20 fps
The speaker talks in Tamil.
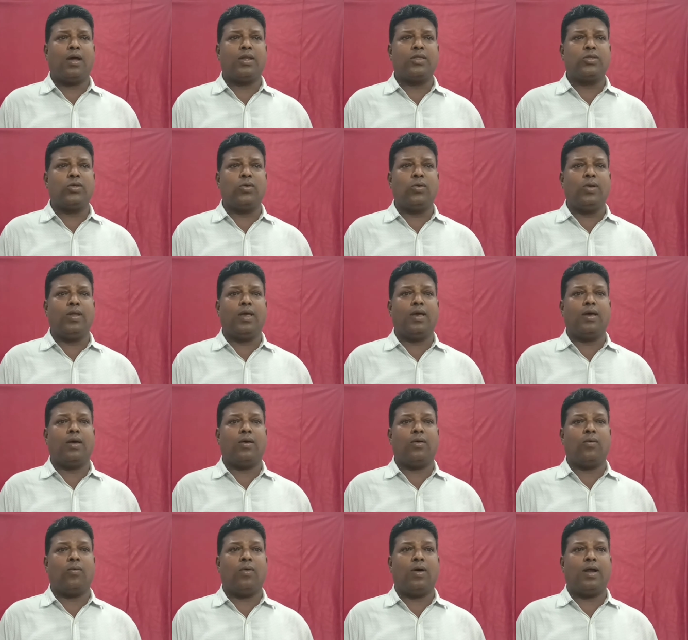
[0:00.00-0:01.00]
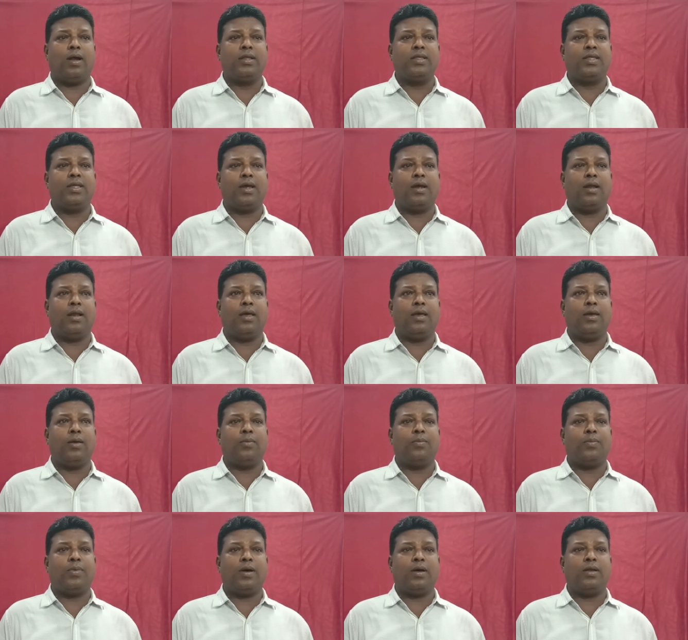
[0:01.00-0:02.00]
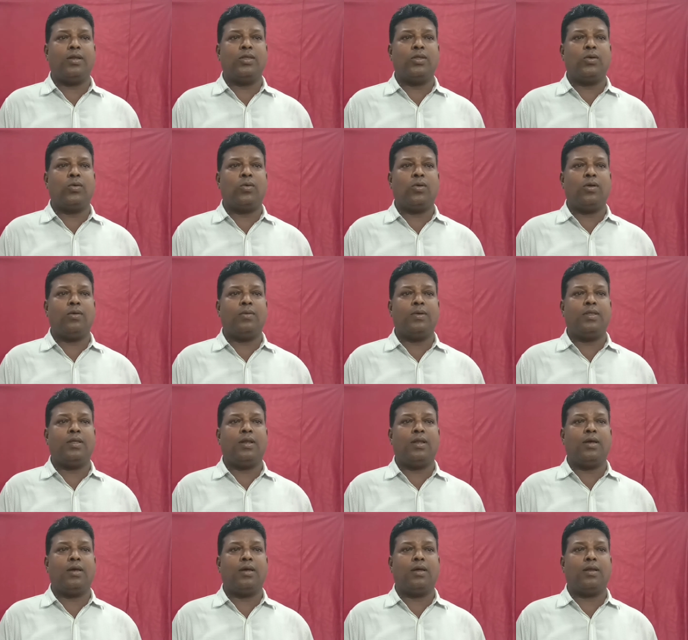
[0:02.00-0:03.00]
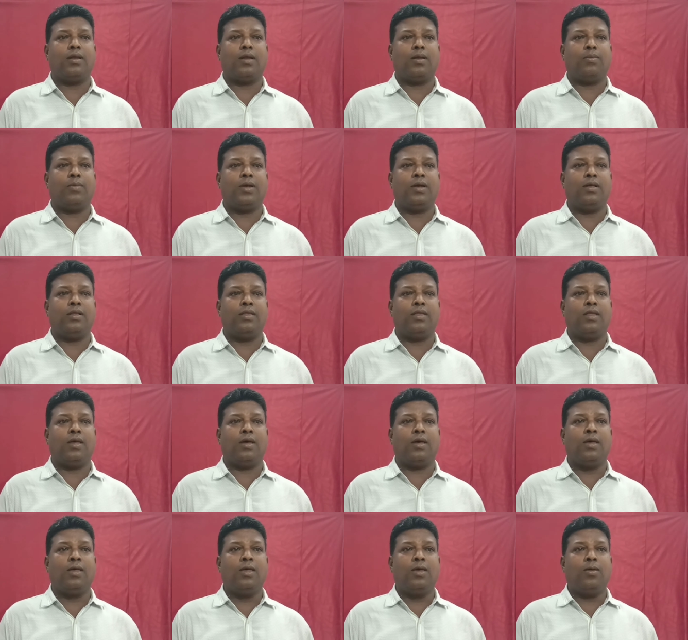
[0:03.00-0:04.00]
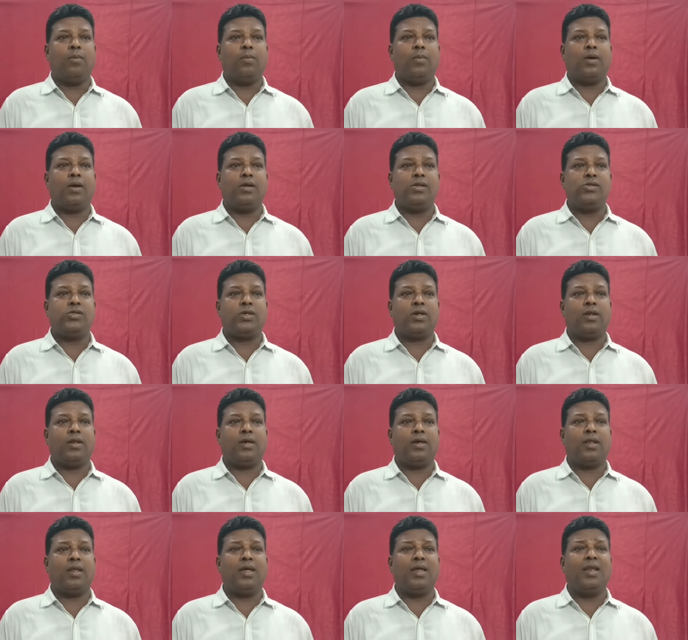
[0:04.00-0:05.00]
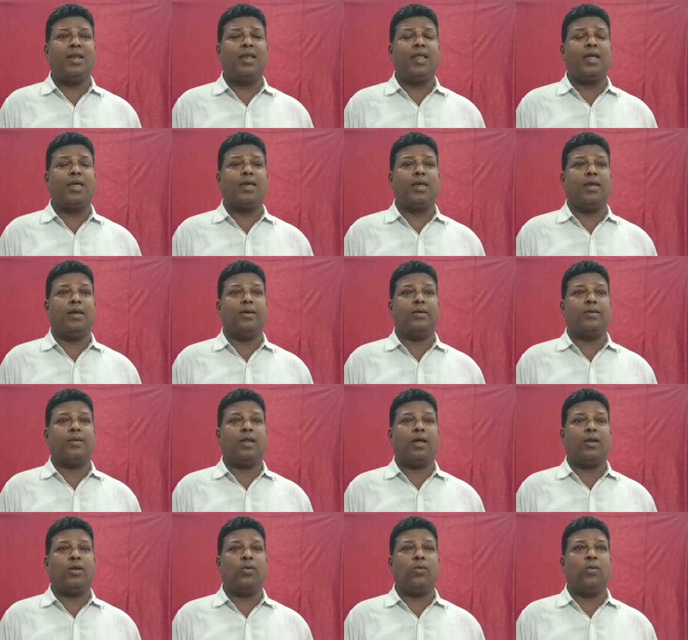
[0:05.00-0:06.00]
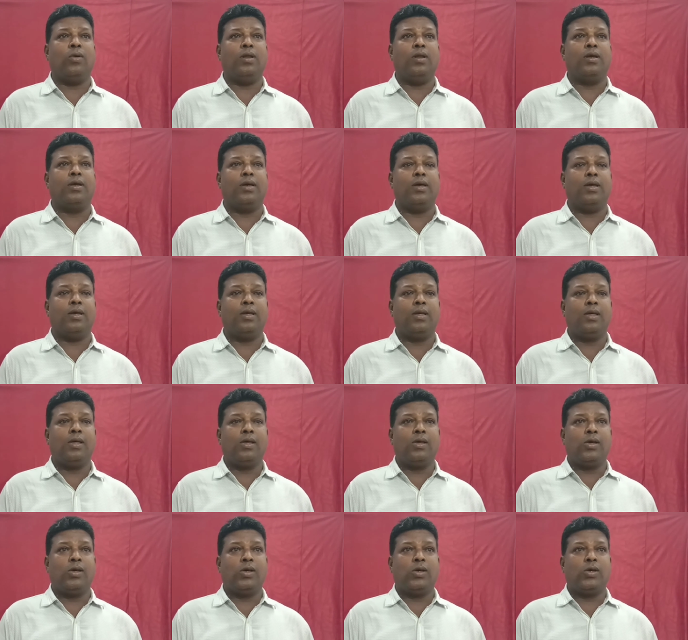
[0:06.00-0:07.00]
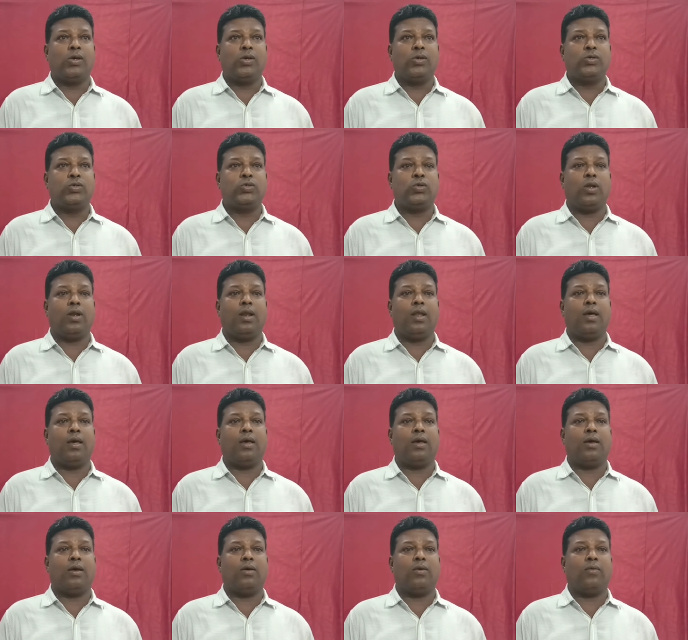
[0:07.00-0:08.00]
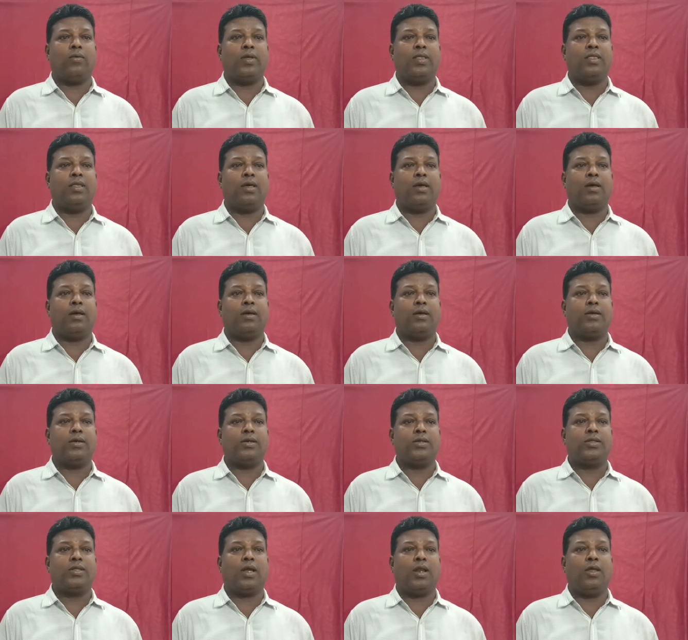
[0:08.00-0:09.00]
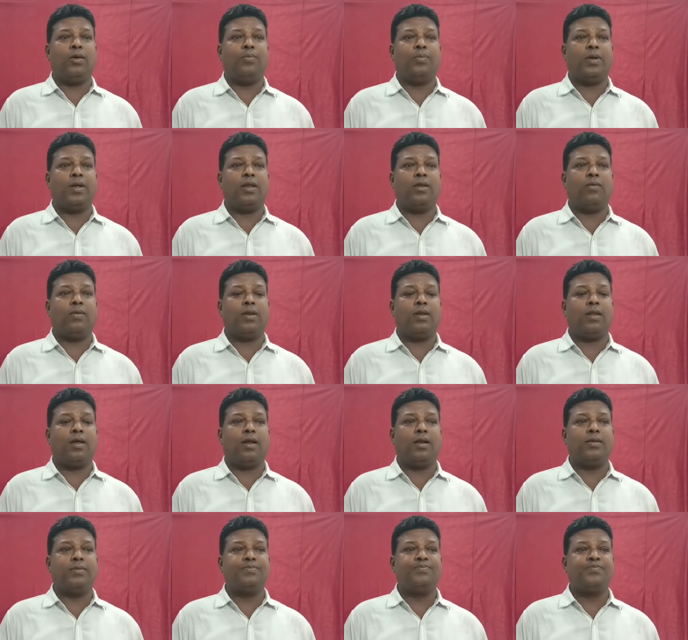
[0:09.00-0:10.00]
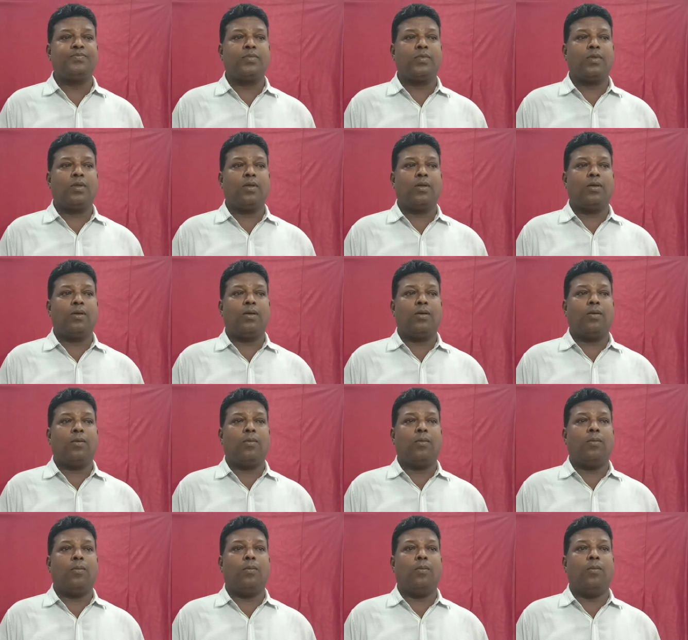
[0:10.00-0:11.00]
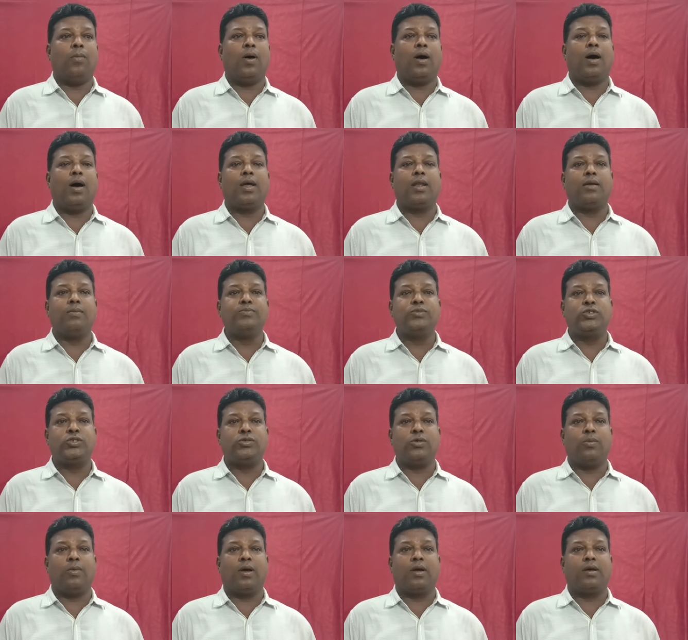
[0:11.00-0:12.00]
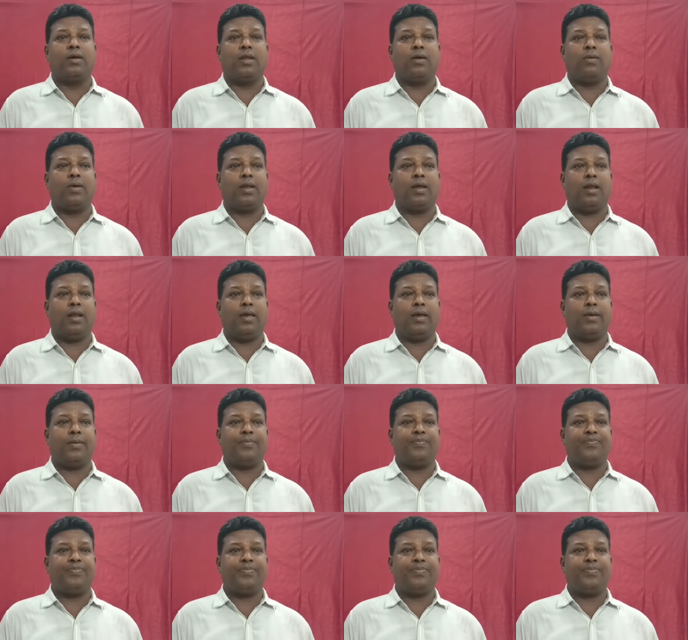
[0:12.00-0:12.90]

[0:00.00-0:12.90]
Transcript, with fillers: கர்த்தருடைய வார்த்தைகளை பகிர்ந்து கொள்வதிலே நான் மிகுந்த மகிழ்ச்சி அடைகிறேன் இன்றைக்கு நான் உங்களுக்கு சொல்ல வந்த தலைப்பு என்னவென்றால் பாரம் சுமக்கிறவர்களே